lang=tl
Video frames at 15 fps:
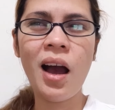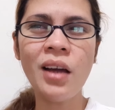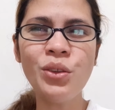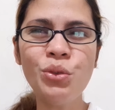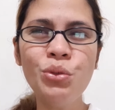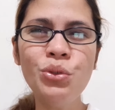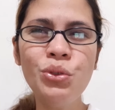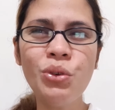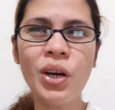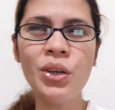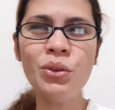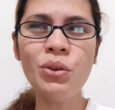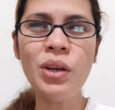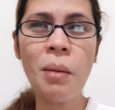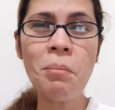Andun yung
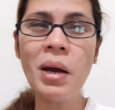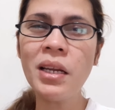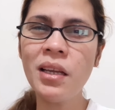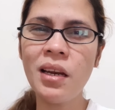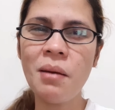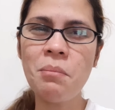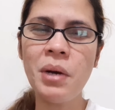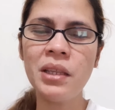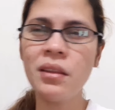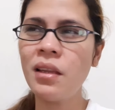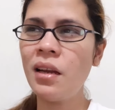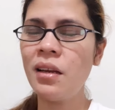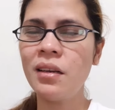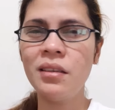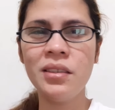ano, laban na laban
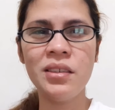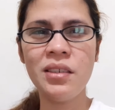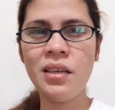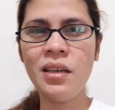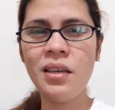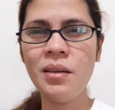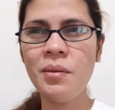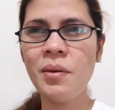talaga siya.